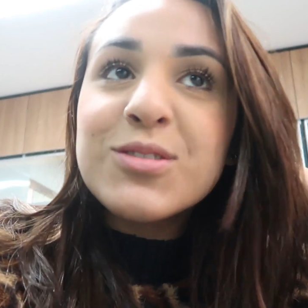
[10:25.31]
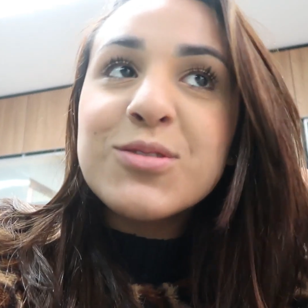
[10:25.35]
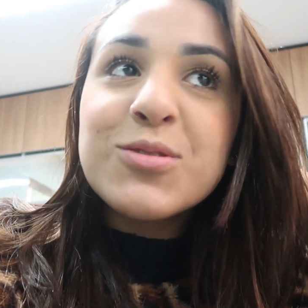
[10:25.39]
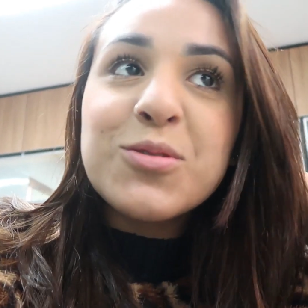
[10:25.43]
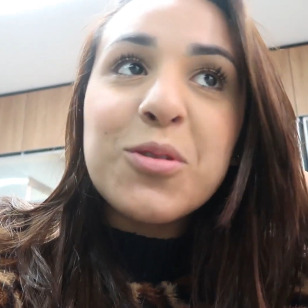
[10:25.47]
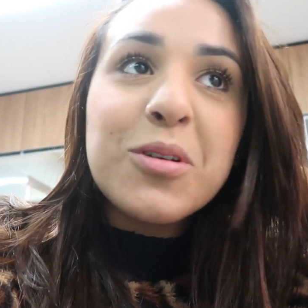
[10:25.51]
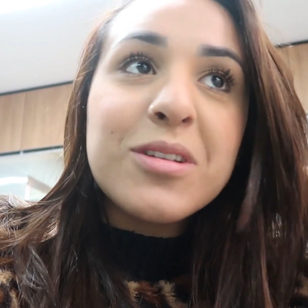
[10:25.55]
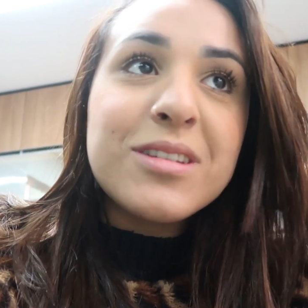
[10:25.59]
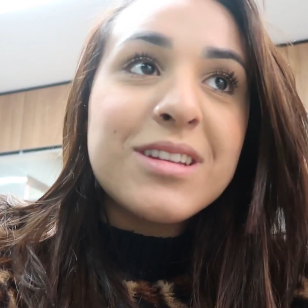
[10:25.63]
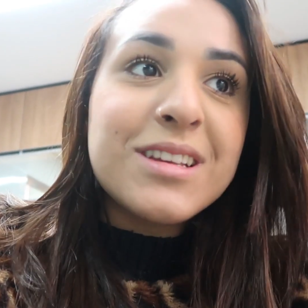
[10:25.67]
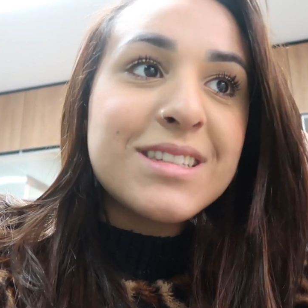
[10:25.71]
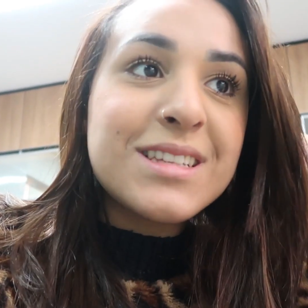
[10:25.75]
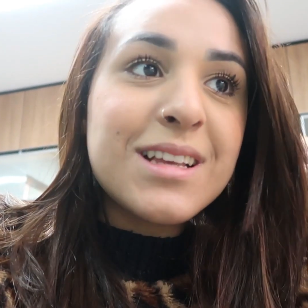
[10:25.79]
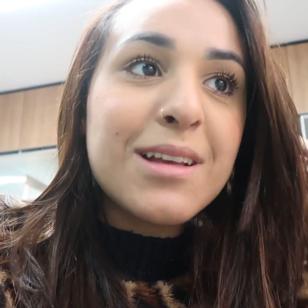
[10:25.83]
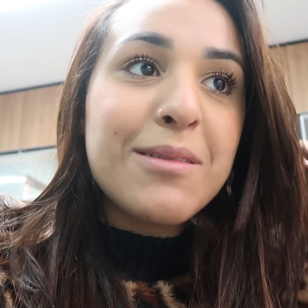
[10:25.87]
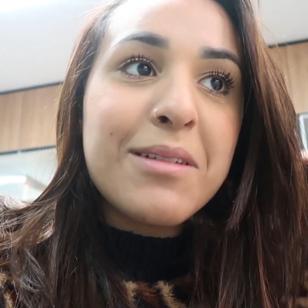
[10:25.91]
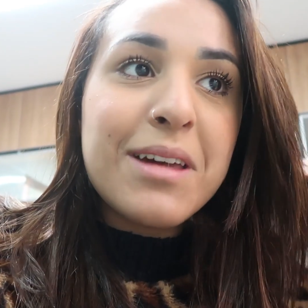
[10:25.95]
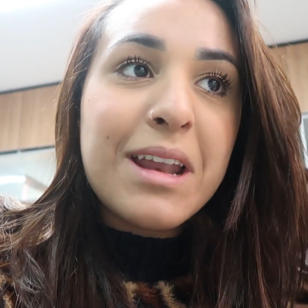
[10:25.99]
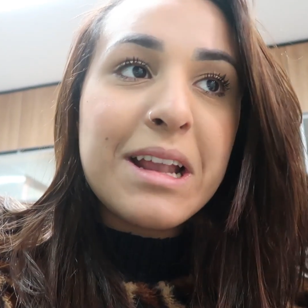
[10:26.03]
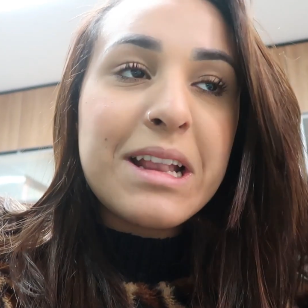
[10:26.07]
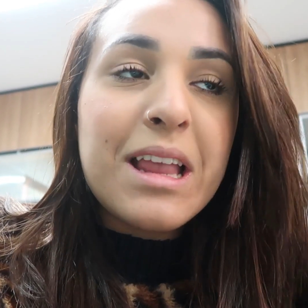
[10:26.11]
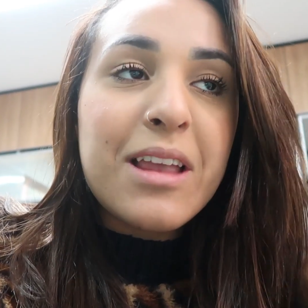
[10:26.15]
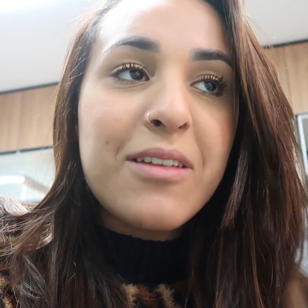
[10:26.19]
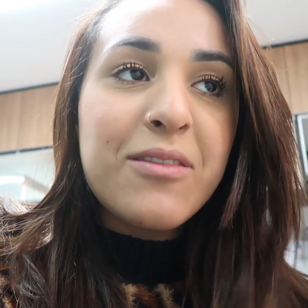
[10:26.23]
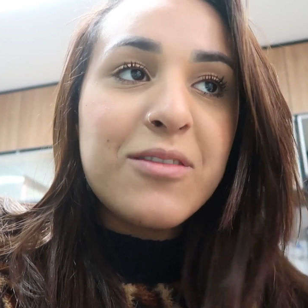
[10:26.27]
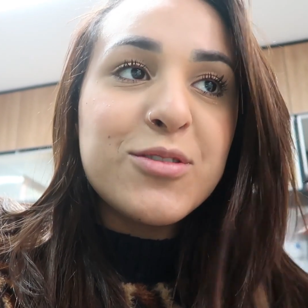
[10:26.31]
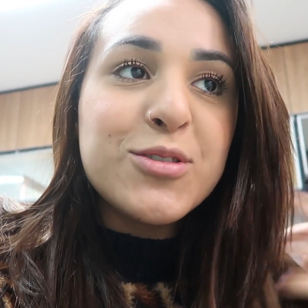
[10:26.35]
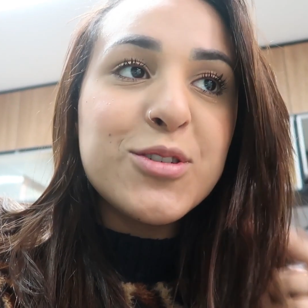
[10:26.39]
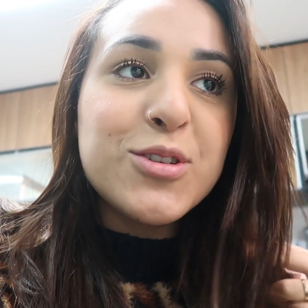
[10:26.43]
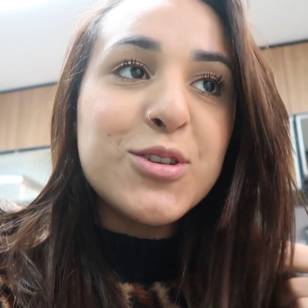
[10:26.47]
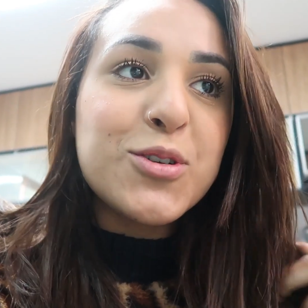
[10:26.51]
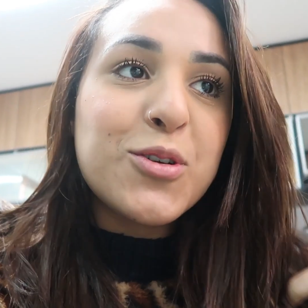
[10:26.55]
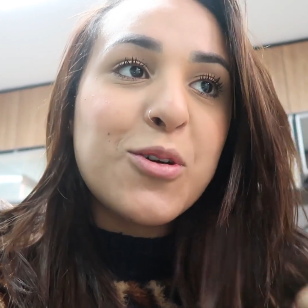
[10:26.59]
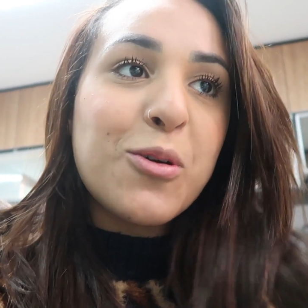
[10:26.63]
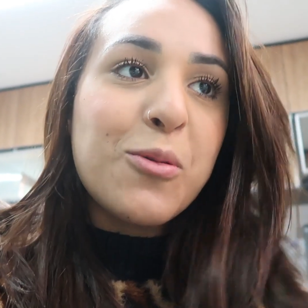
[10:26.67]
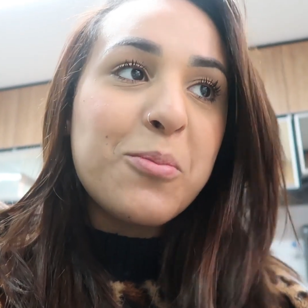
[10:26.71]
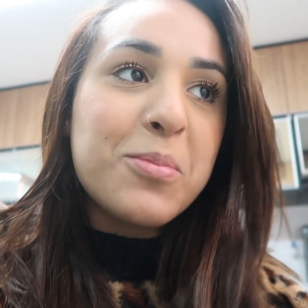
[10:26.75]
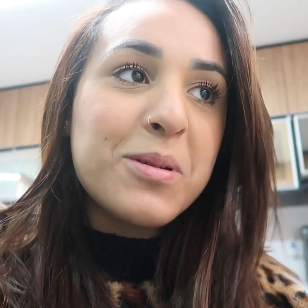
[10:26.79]
toda semana tem vídeo
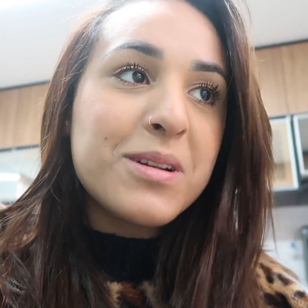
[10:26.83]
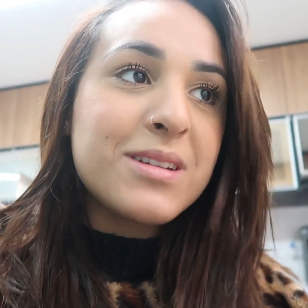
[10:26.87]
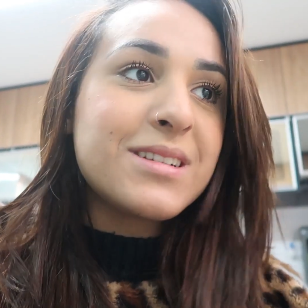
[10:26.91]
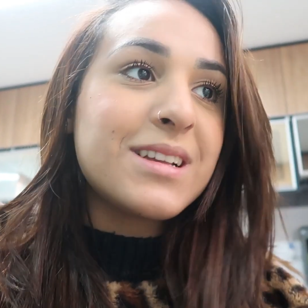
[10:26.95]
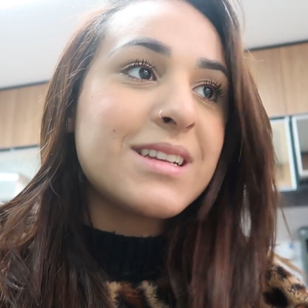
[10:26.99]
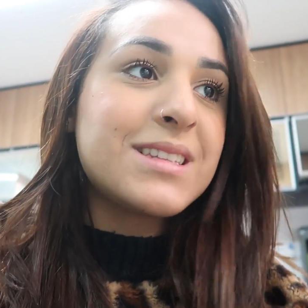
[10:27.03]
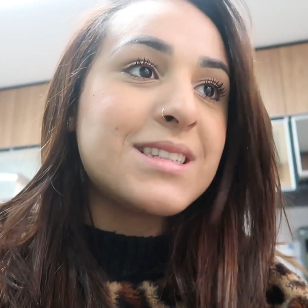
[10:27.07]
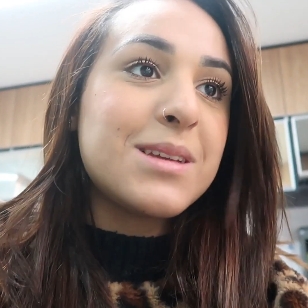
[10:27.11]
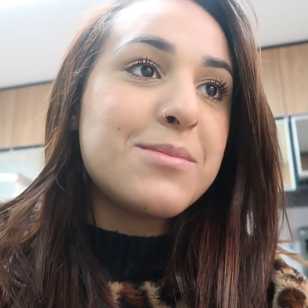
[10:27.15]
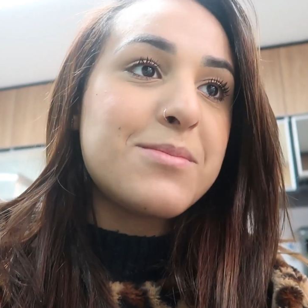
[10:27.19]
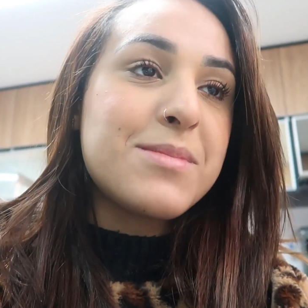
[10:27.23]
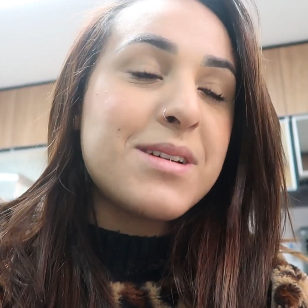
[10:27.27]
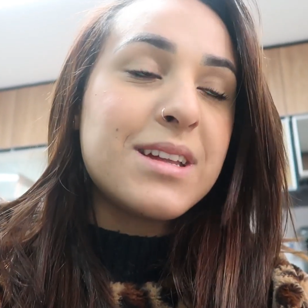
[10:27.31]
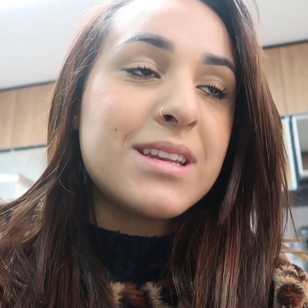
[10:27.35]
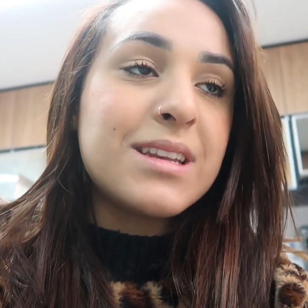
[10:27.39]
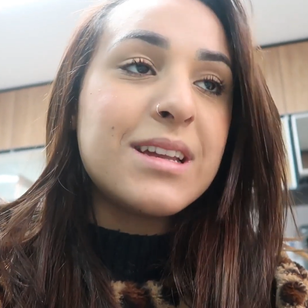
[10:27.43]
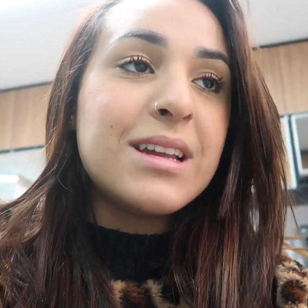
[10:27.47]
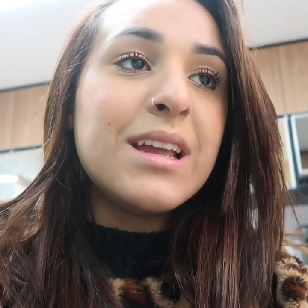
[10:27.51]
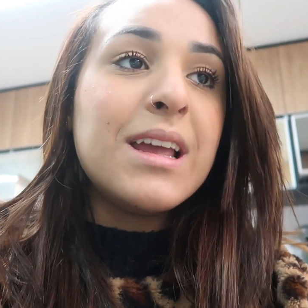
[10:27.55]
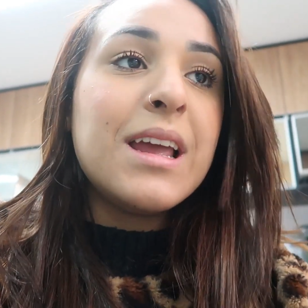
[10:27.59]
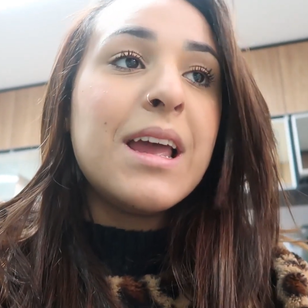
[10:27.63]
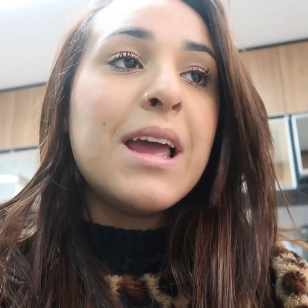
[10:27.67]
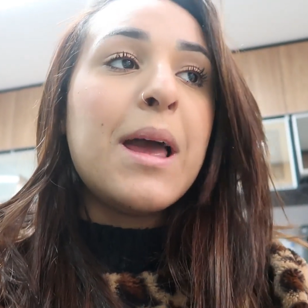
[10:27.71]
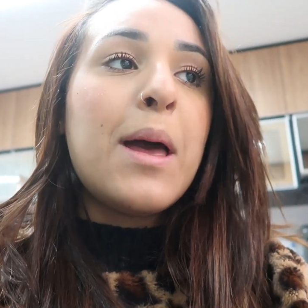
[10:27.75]
de compras da semana.